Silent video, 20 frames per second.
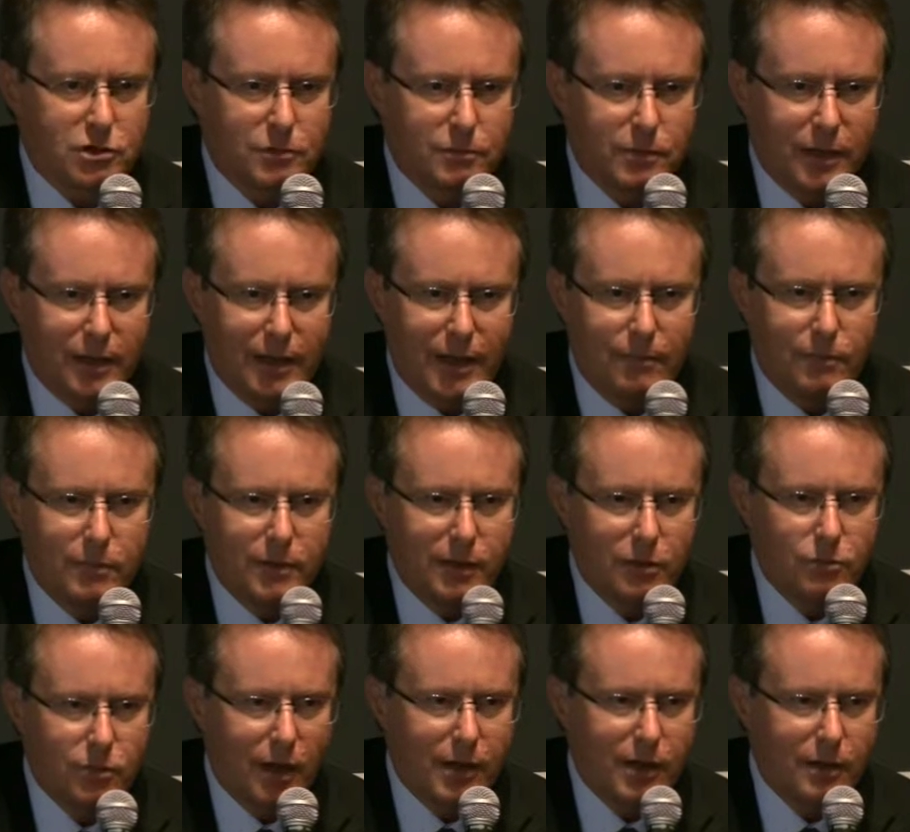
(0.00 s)
sembrerebbe
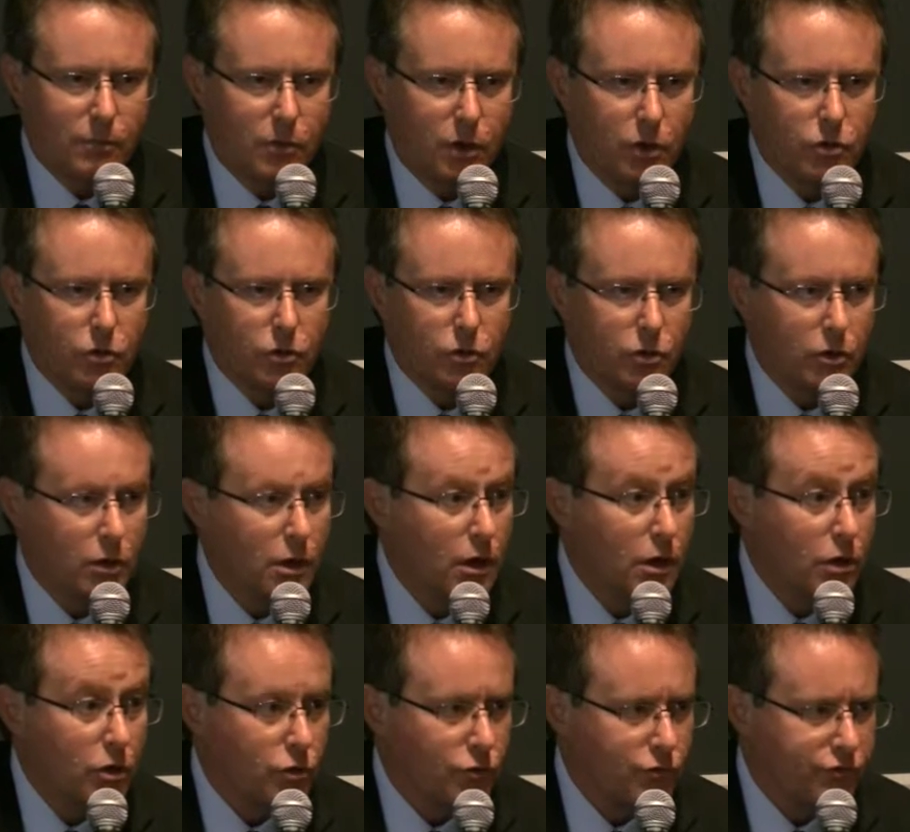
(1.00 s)
in qualche modo
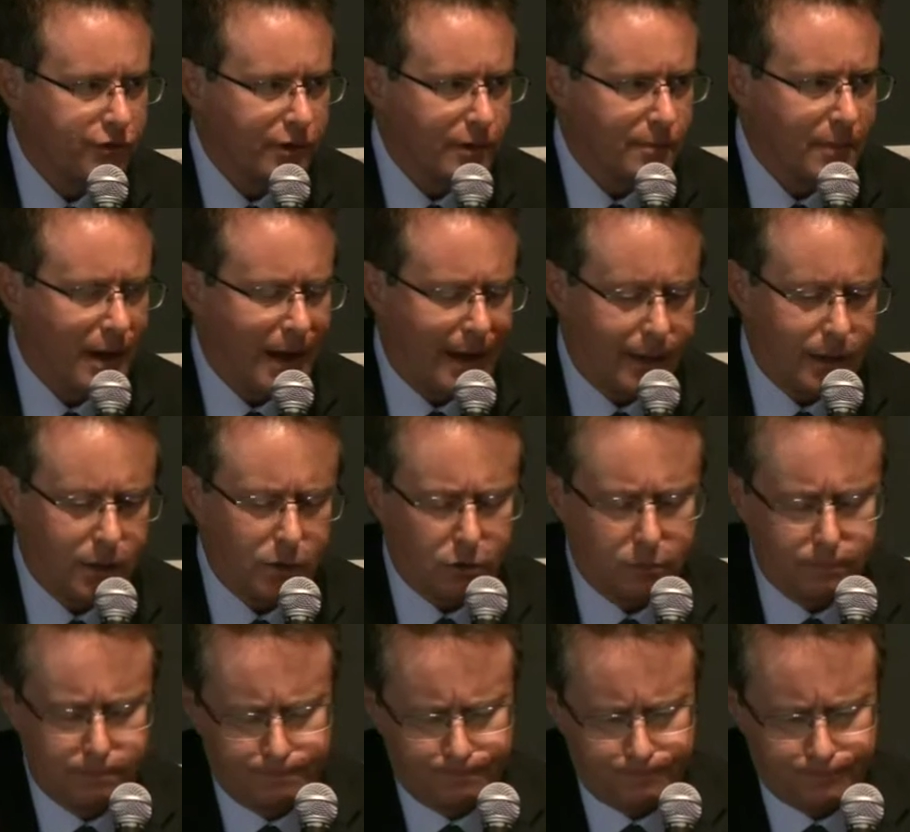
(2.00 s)

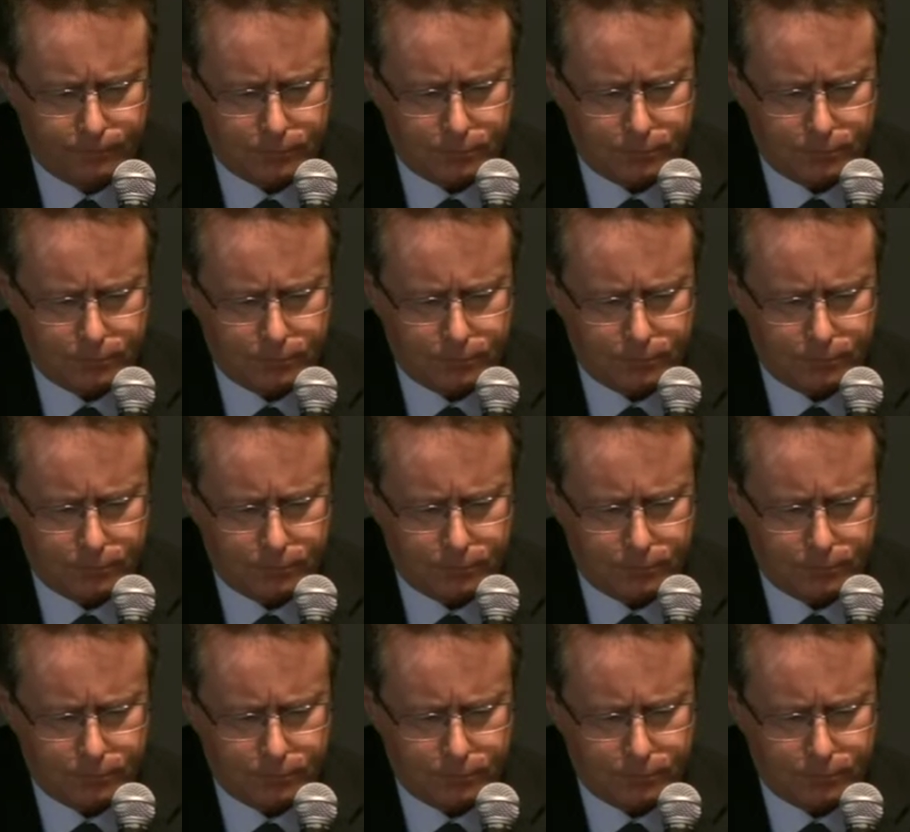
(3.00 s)
confermarlo.